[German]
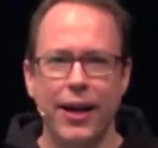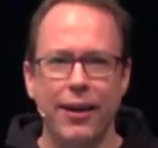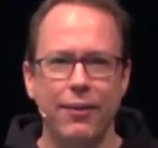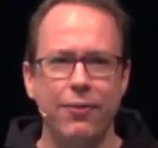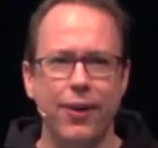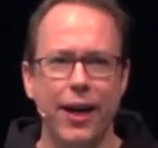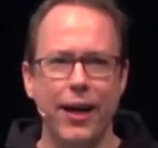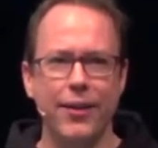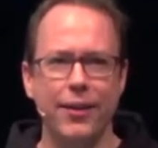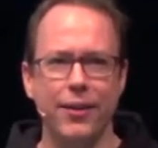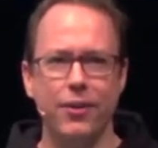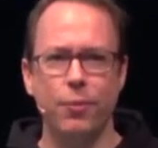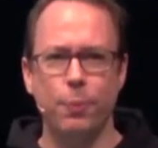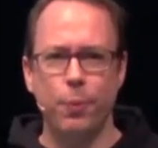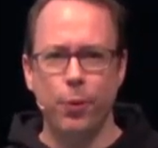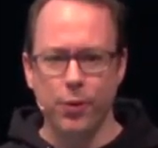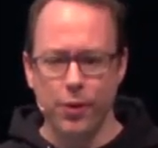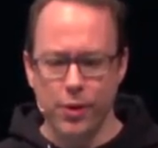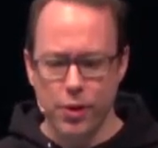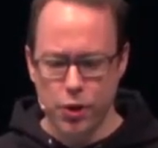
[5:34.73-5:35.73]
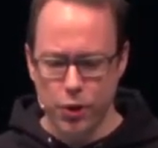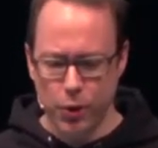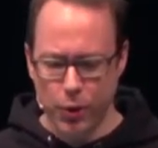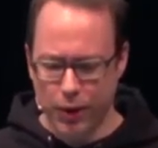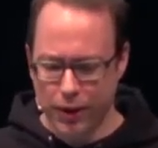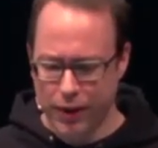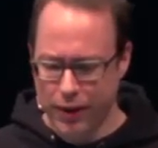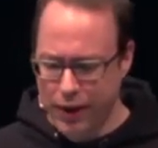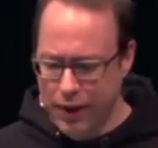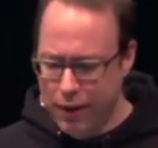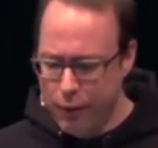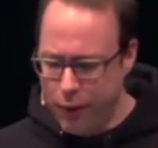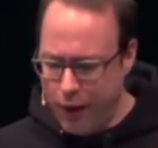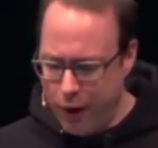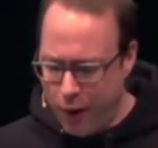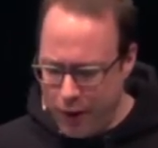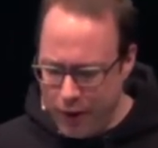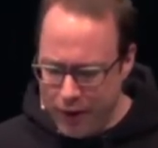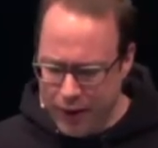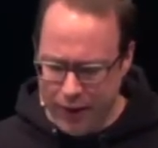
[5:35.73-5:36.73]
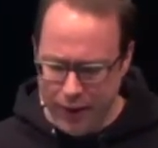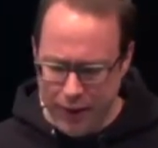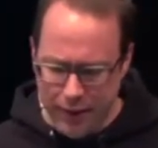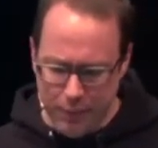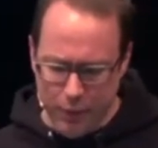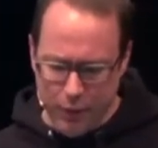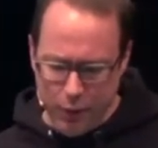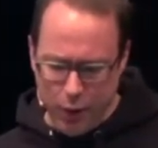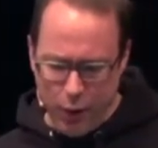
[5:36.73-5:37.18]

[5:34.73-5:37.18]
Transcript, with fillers: ein weiteres Puzzlestück ver ähm,